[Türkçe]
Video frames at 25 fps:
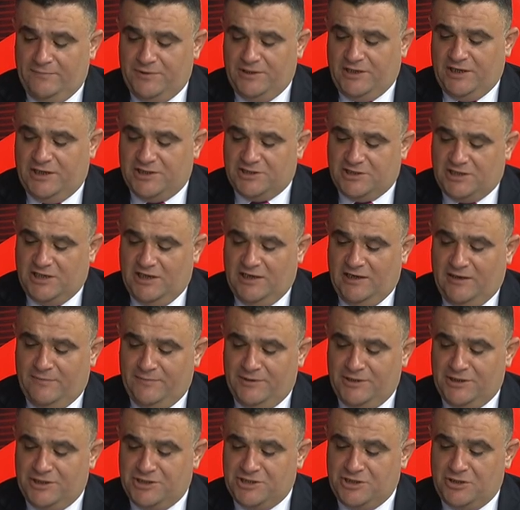birkaç kelam
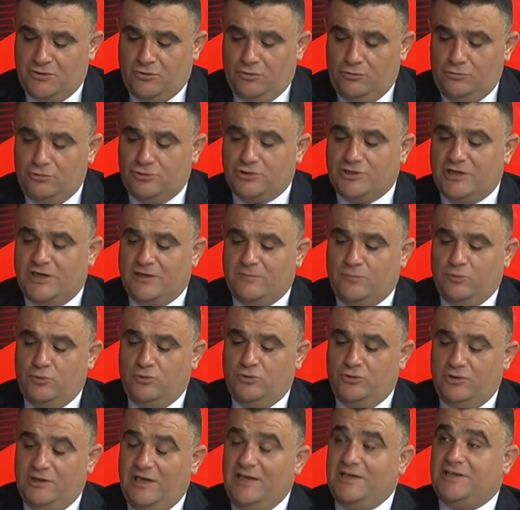edecek olursak
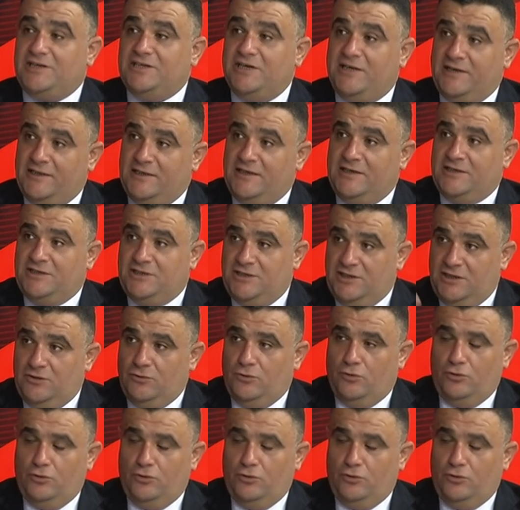bu ilk yarıdaki